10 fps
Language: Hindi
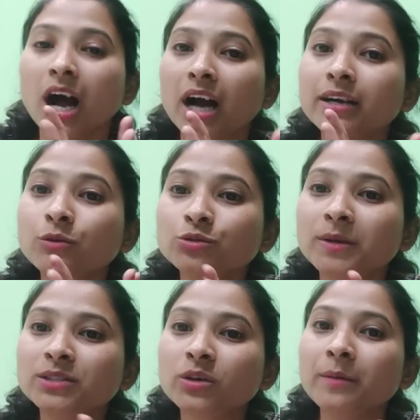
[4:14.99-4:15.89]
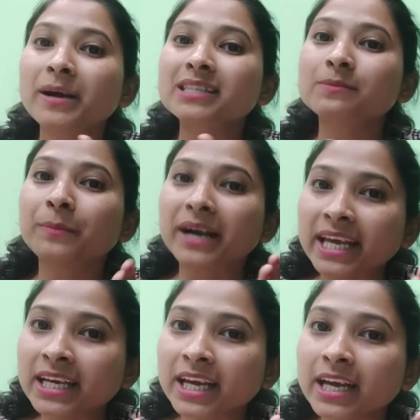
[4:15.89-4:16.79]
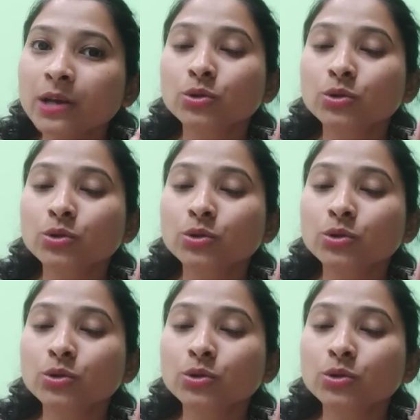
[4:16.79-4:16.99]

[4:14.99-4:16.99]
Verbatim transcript: अगर कुछ बच्चों के मार्क्स बढ़ेंगे